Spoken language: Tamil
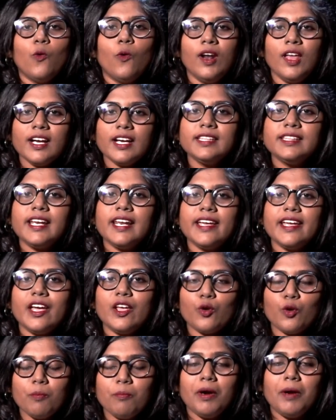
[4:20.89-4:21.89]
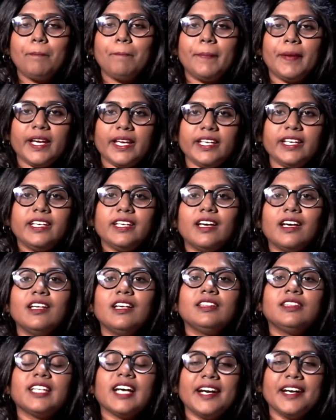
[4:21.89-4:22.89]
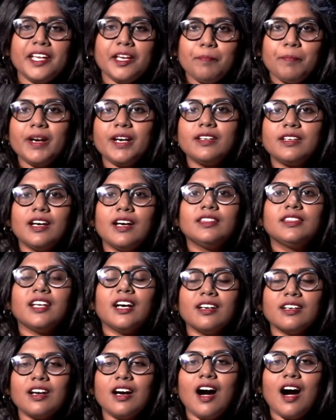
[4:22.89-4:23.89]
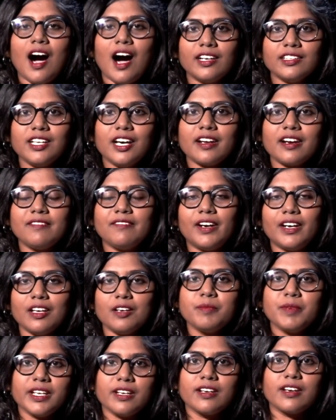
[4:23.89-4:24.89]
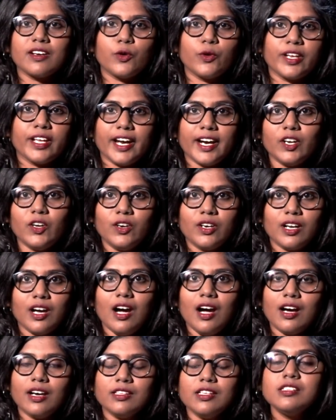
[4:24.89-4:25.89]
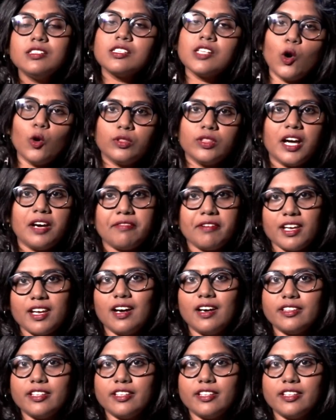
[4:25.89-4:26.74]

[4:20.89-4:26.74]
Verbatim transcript: உலகத்திலேயே ரொம்ப பெரிய தனிப்பட்ட தங்க ஆதார வளம் இருக்கிற ஒரு இடம்னா அது சவுத் ஆஃப்ரிக்கா